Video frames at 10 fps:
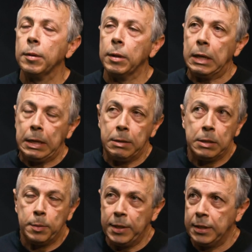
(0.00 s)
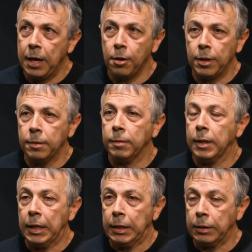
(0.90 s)
é, em especial,
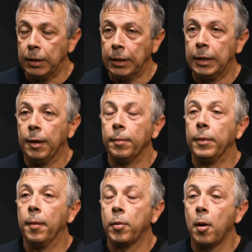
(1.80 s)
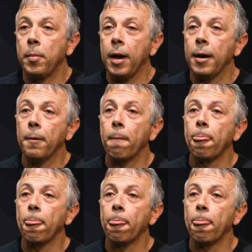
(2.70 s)
da, da, da própria